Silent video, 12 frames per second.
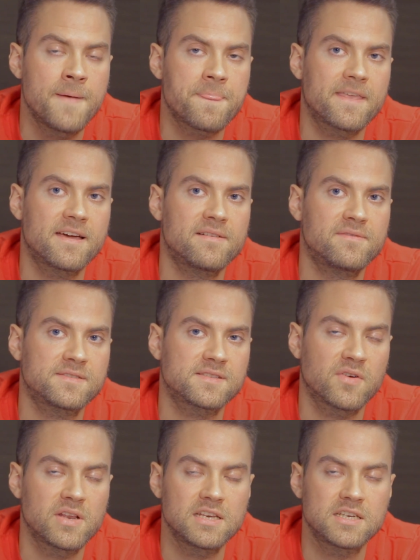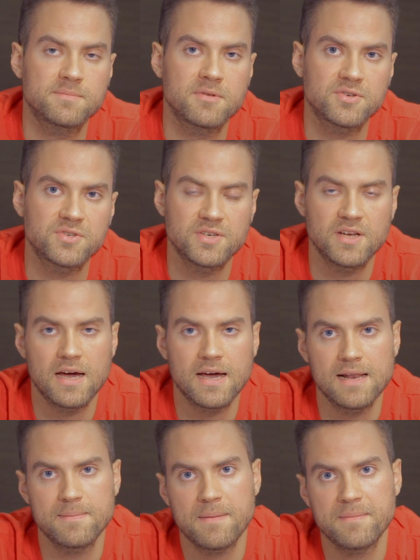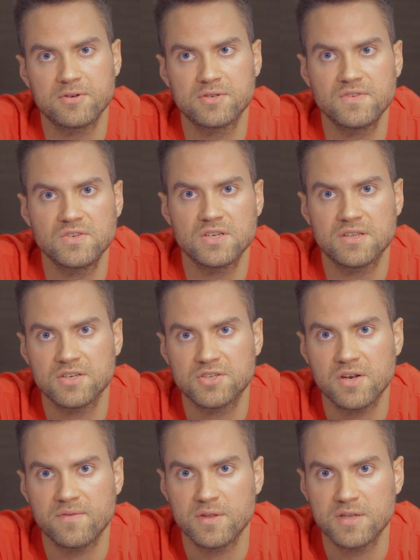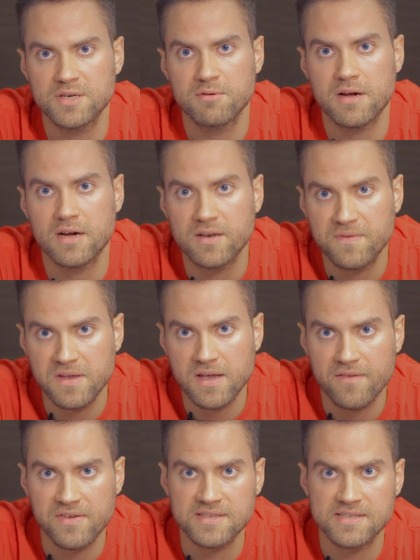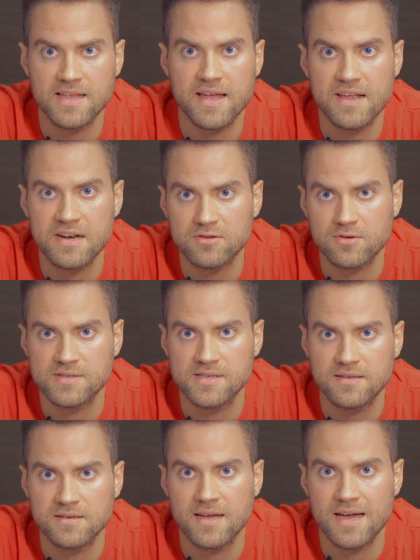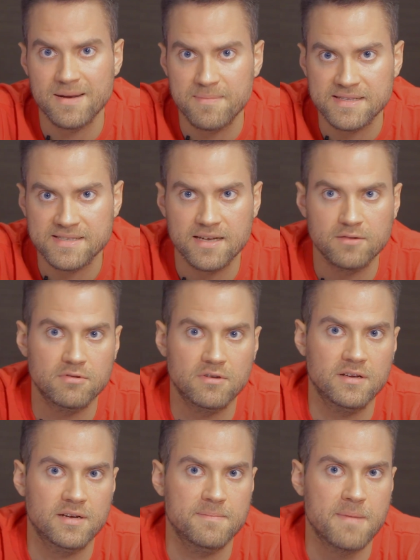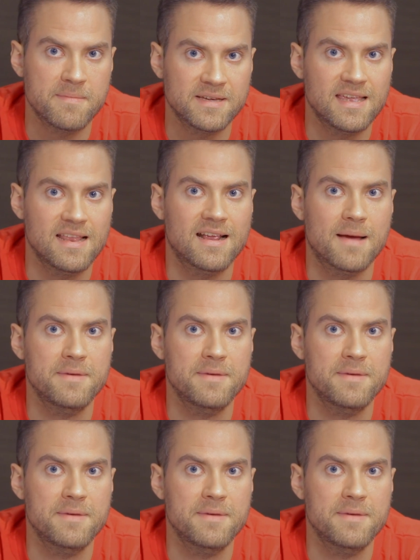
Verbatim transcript: e, w swojej liczebności, ale mamy oczywiście też czerwone ciałka krwi, a więc te erytrocyty RBC, których mamy kilka